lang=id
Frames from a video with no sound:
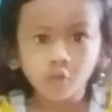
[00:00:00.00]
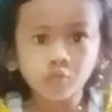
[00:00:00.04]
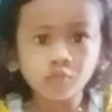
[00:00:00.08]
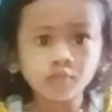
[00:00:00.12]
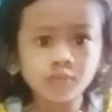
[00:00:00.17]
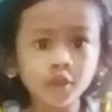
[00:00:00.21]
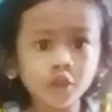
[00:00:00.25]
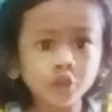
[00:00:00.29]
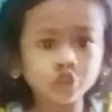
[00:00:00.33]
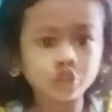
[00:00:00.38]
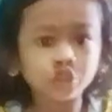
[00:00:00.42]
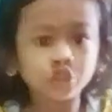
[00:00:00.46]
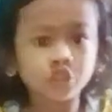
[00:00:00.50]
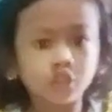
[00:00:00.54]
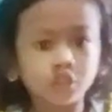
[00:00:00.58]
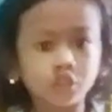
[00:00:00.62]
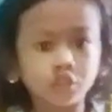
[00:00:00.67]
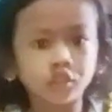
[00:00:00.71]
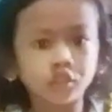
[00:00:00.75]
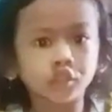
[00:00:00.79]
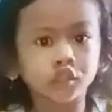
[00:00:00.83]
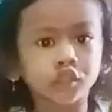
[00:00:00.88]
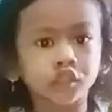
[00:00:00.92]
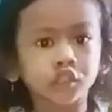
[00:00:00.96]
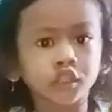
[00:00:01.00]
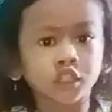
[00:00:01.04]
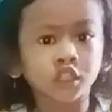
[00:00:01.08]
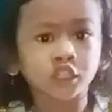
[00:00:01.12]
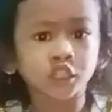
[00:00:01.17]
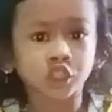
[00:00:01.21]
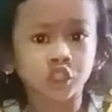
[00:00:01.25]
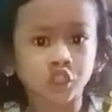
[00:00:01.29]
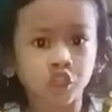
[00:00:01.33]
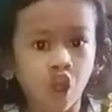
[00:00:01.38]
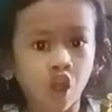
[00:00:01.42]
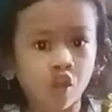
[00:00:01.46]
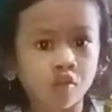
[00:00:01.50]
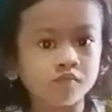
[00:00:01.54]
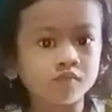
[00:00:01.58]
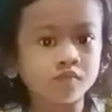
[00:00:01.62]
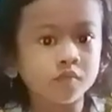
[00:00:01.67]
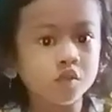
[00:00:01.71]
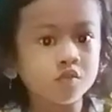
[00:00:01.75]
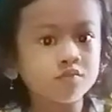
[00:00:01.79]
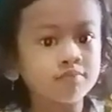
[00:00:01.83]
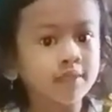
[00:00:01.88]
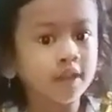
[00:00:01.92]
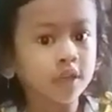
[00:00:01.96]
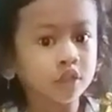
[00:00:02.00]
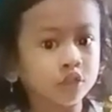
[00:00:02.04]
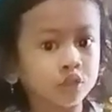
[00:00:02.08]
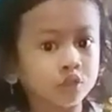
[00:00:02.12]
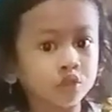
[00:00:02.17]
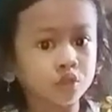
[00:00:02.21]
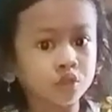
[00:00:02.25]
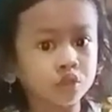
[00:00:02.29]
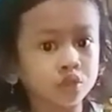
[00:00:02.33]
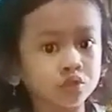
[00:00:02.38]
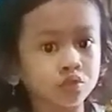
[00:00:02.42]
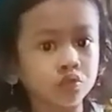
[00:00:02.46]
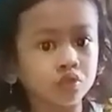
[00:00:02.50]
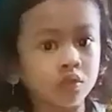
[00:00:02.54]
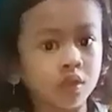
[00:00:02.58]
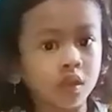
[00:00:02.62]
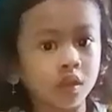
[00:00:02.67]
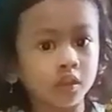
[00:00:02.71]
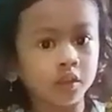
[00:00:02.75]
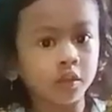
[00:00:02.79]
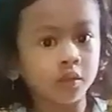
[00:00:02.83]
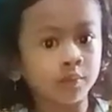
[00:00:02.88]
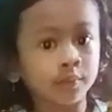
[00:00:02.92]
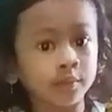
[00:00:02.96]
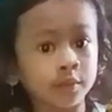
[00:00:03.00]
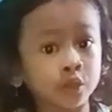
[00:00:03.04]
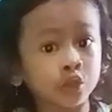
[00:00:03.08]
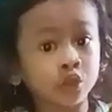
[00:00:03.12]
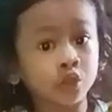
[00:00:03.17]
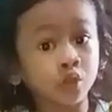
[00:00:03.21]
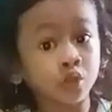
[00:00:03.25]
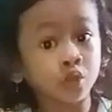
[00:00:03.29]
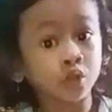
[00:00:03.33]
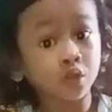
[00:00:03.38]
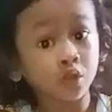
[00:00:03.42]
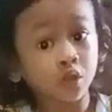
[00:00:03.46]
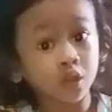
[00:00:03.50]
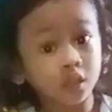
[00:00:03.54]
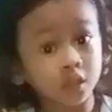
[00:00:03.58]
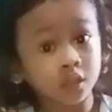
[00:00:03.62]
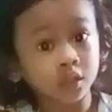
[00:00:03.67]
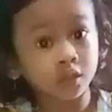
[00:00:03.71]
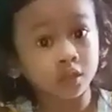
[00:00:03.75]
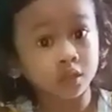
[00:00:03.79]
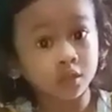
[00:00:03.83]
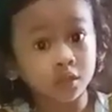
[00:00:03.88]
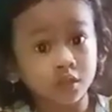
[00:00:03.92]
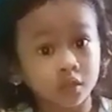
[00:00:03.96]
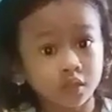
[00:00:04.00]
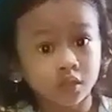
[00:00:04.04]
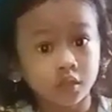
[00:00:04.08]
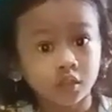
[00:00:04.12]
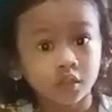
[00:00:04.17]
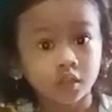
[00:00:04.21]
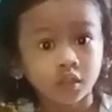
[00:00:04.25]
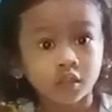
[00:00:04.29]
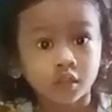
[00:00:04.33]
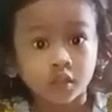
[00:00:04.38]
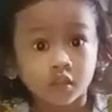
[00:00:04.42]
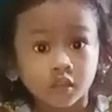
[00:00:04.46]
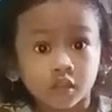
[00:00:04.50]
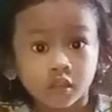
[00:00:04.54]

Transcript: Aku mau jual cici tak mau badin suwek gitu kan. Lah kok iso?